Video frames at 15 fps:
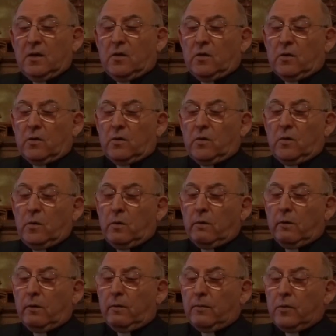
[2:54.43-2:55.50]
con un
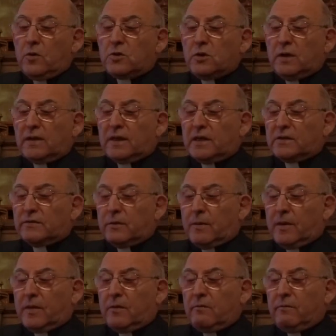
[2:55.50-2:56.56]
nuevo impulso a la
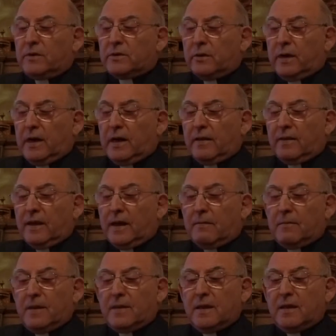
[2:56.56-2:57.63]
transformación misionera de la
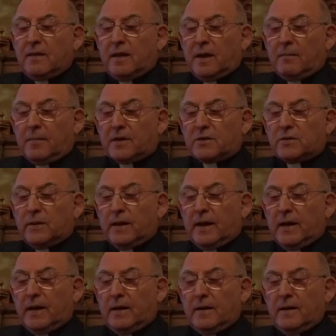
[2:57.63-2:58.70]
vida y de la
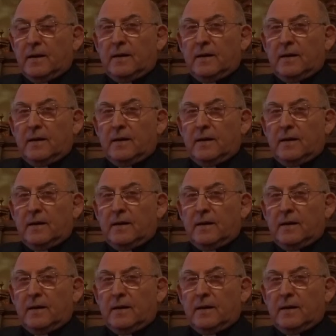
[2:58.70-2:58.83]
pastoral,